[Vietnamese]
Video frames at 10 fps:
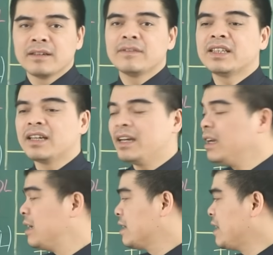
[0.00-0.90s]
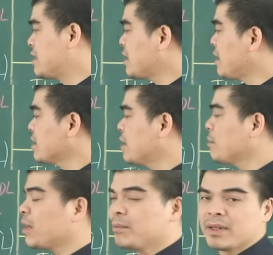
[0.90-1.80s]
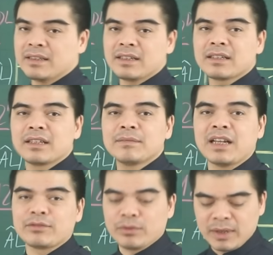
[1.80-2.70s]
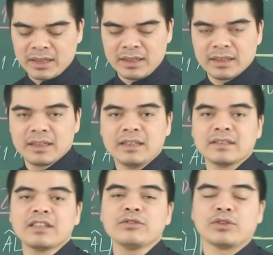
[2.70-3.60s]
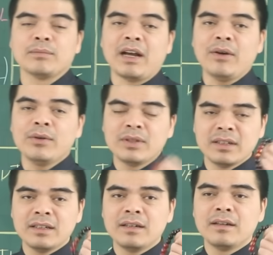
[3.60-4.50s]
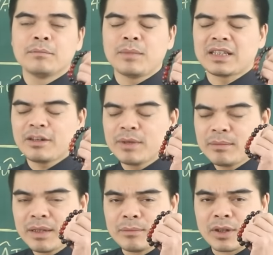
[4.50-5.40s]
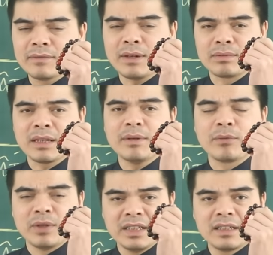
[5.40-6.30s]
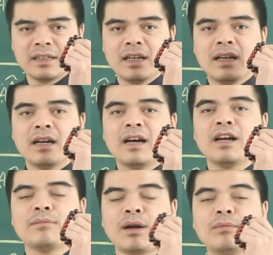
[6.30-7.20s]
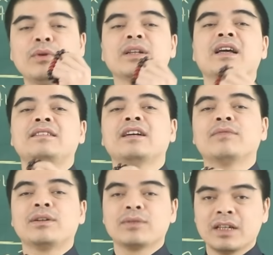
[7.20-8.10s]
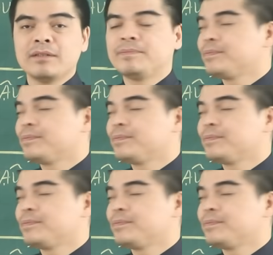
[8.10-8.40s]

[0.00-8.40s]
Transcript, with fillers: Vì thế, để gia tăng thêm cái may mắn, gia tăng thêm tài lộc cho mình ấy, thì những gia chủ tuổi Mão hãy luôn nhớ mang theo bên mình một cái vòng tam hợp quý nhân Hợi Mão Mùi để trợ vận hộ thân.